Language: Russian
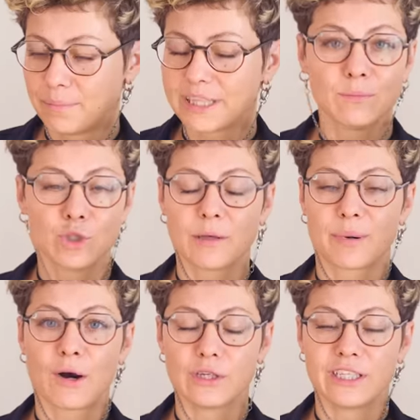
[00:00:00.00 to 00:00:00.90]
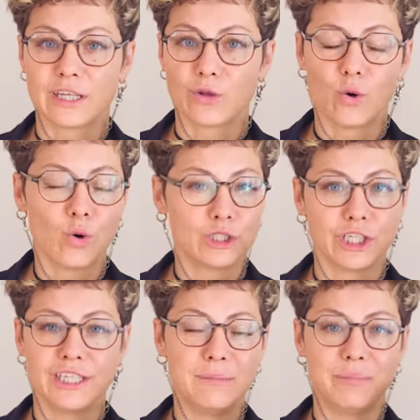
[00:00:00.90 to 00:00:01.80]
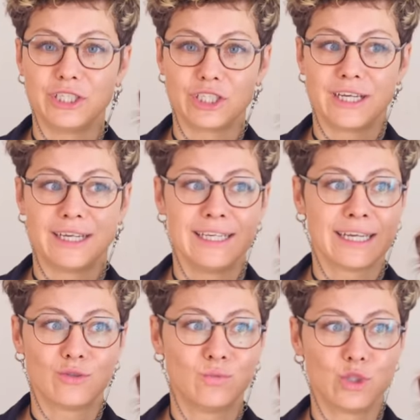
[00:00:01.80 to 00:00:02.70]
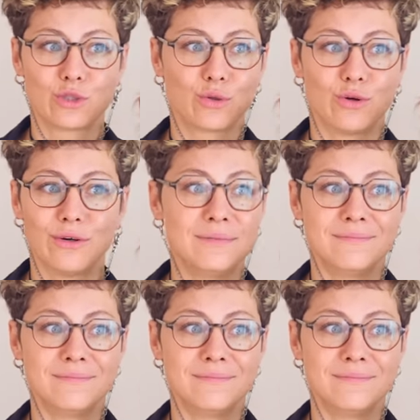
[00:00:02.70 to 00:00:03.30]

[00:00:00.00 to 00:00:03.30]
Потому что проходит оно очень эпично, и я думаю, что